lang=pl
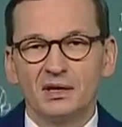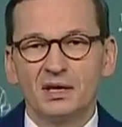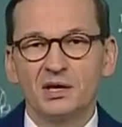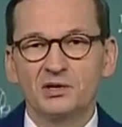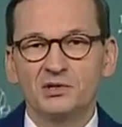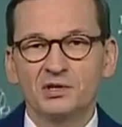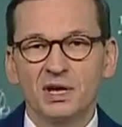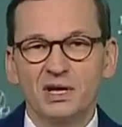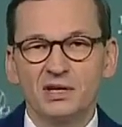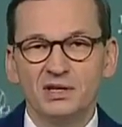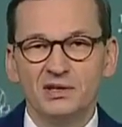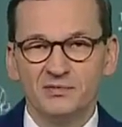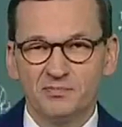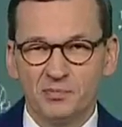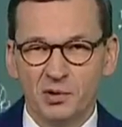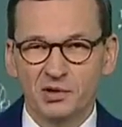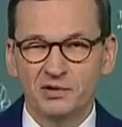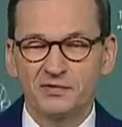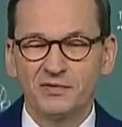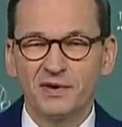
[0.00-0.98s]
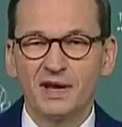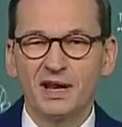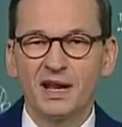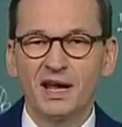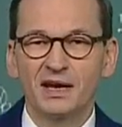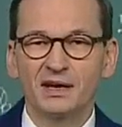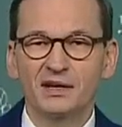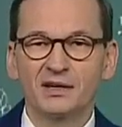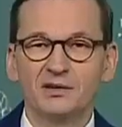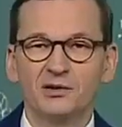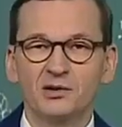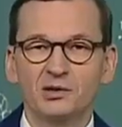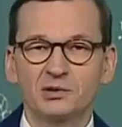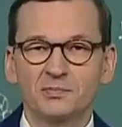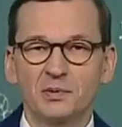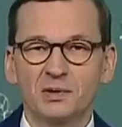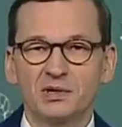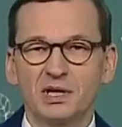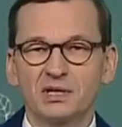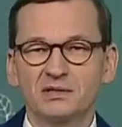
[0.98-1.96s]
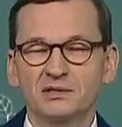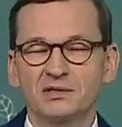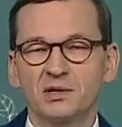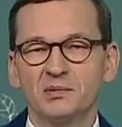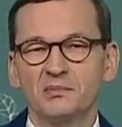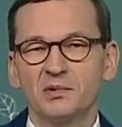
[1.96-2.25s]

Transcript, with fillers: kieszeni, w portfelach gospodarstw